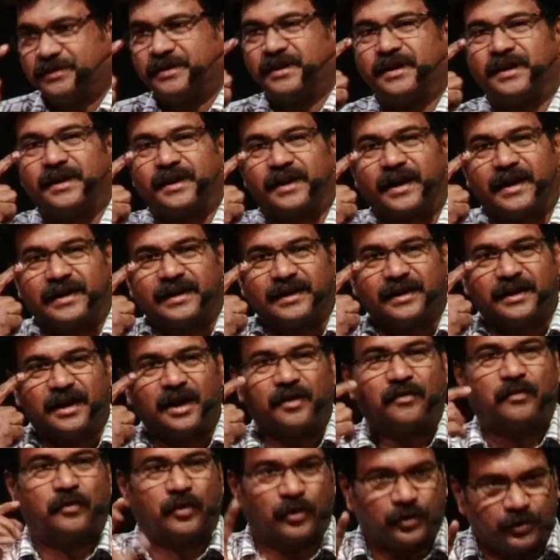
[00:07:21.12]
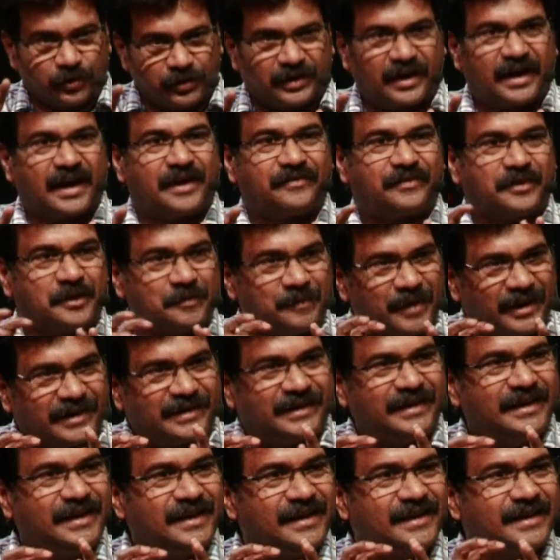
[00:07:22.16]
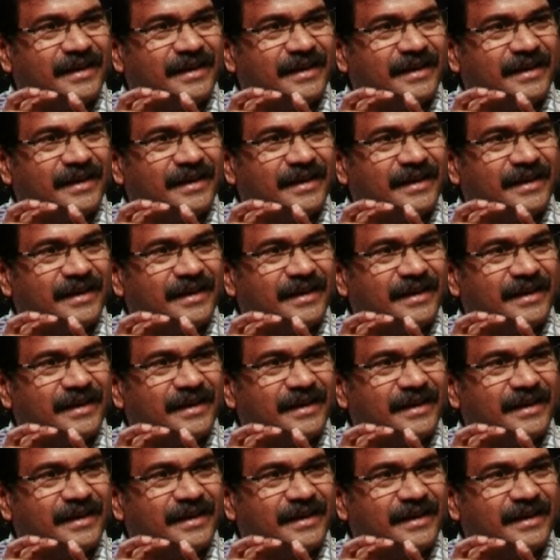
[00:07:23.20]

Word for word: ఈ రెటీనా ఫోటోగ్రాఫ్ని బట్టి